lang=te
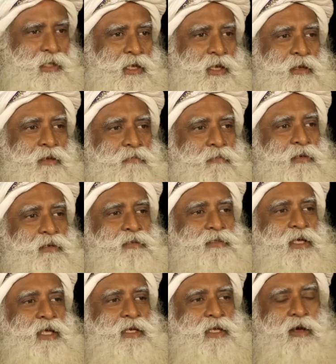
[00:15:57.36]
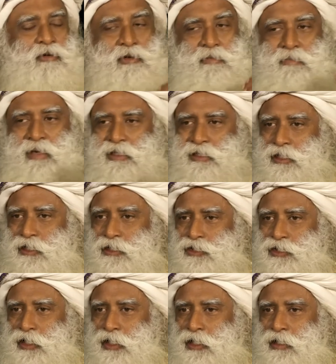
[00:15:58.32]
సందేశాన్ని ఇచ్చారంటే
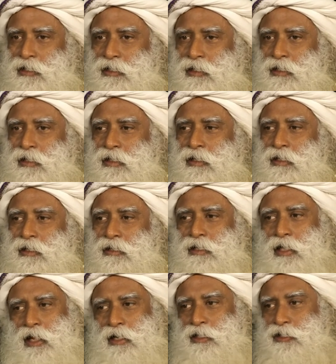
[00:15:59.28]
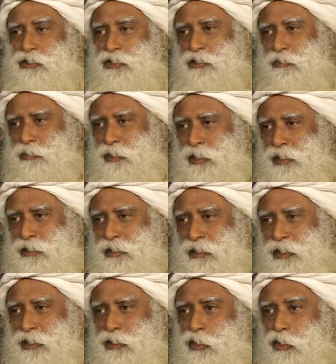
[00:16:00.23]
వివక్ష చూపుతున్నారు మీ
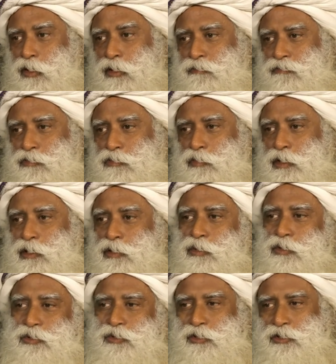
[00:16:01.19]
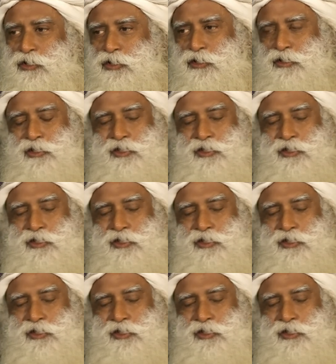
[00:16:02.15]
అందరికీ పౌరసత్వం పోతుంది